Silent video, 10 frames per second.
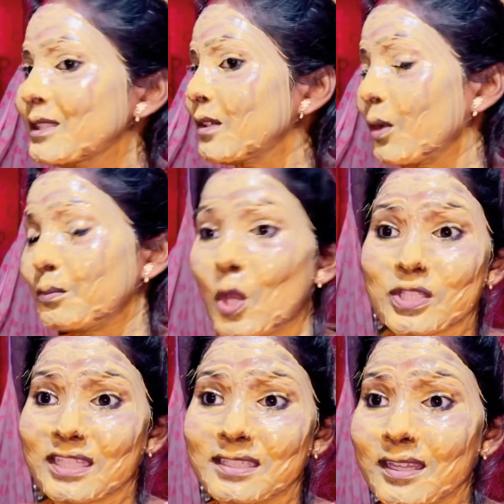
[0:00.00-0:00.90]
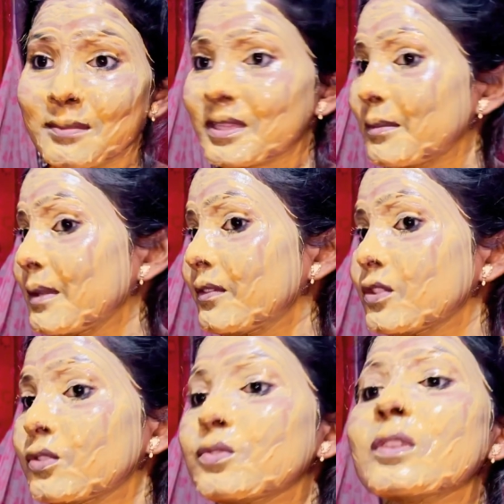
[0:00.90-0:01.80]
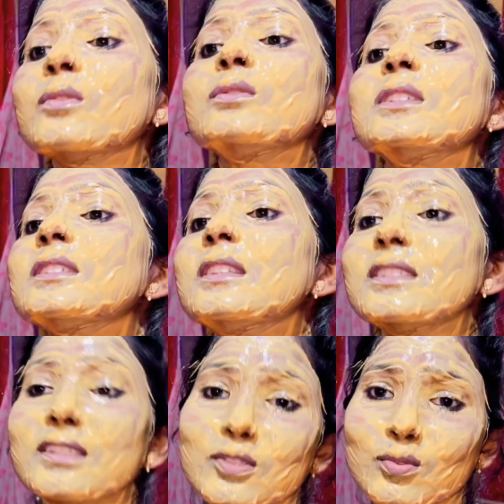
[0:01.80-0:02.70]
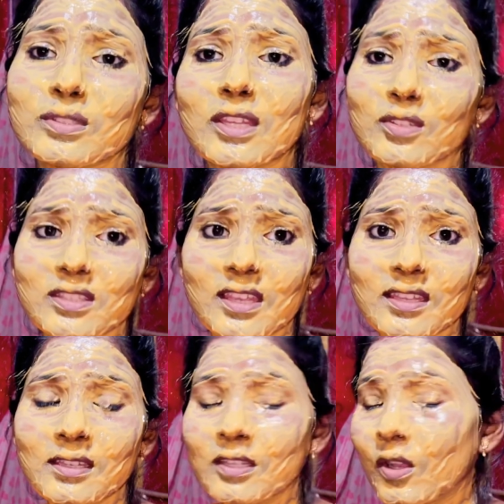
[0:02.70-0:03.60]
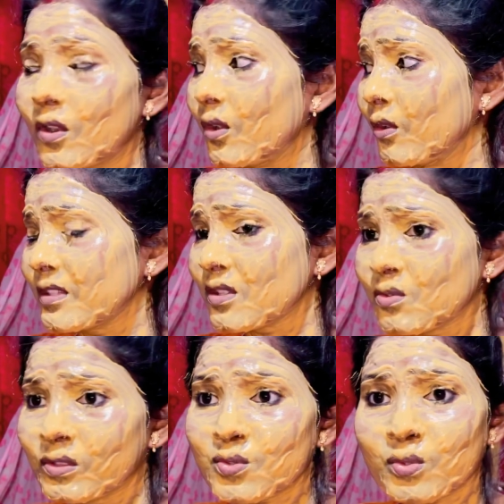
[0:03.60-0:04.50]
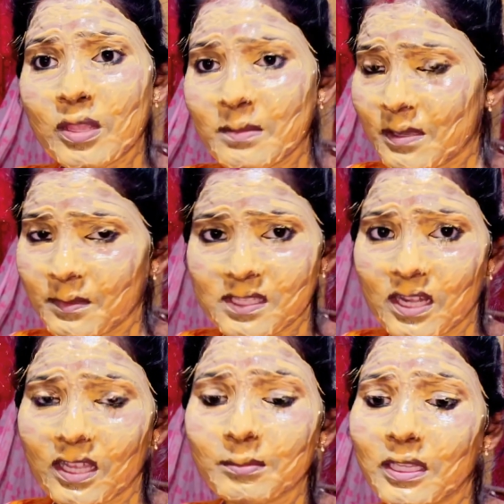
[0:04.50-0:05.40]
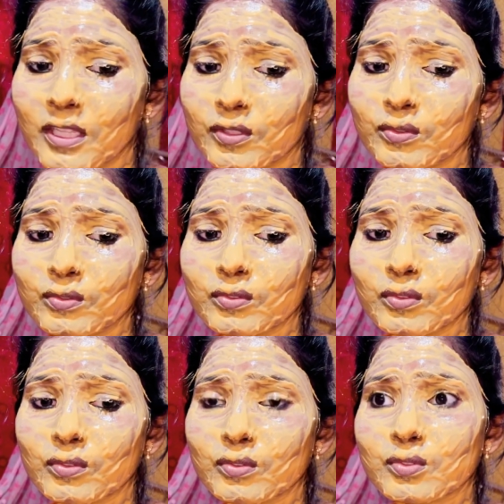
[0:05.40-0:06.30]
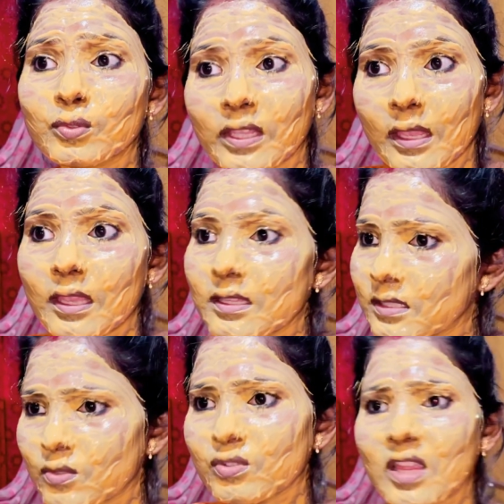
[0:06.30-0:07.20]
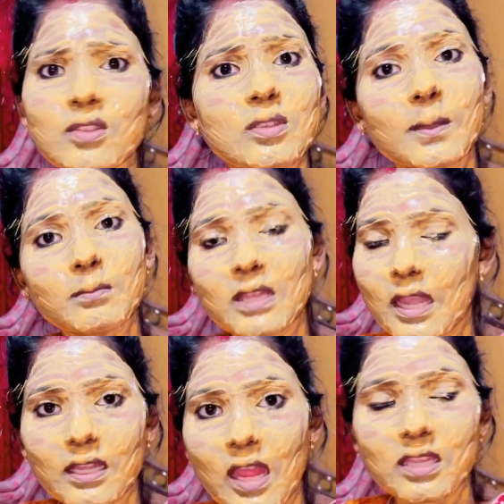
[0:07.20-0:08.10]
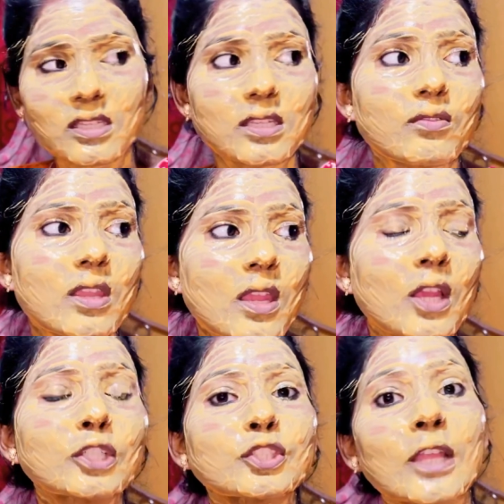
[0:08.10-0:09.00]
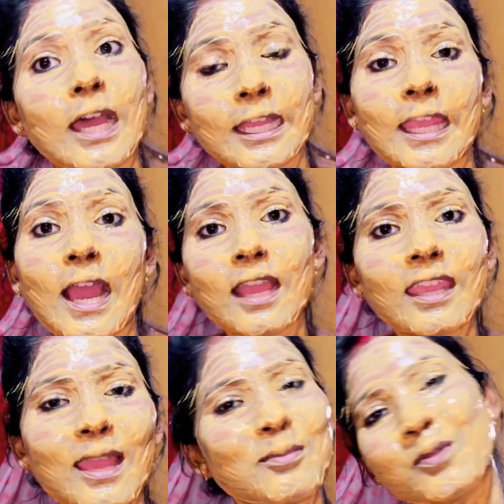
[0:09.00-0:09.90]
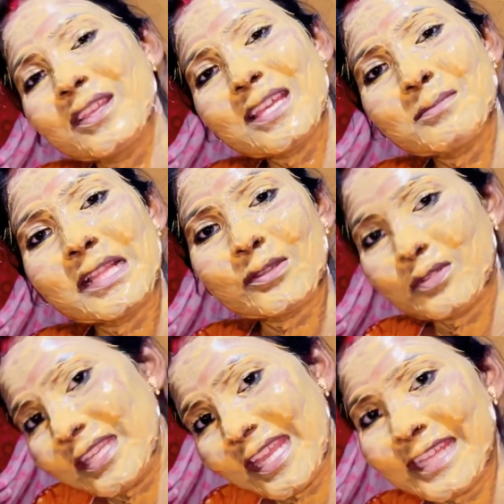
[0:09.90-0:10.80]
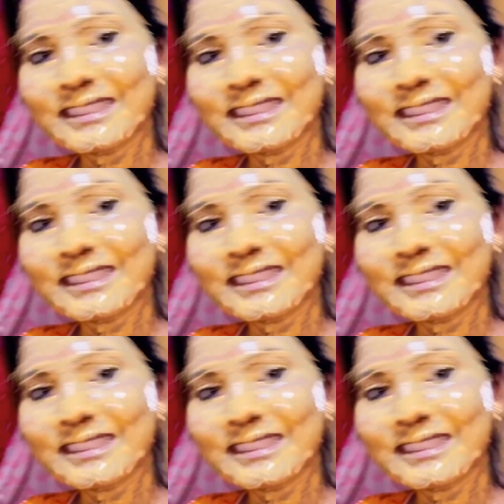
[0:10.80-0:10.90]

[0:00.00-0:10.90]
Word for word: और बहुत ज़्यादा ठंड है मतलब मैं फ्रीज हो चुकी हूँ ये जल्दी जल्दी सूख जाए तो अच्छा है और इसे सूखते सूखते ही मैं अपना सारा काम कर लेती हूँ तो सूख के ये सूख जाएगा उसके बाद मैं डायरेक्ट नहाने चली जाऊँगी तो नहा के आके आप लोगों के साथ मिलती हूँ ठीक है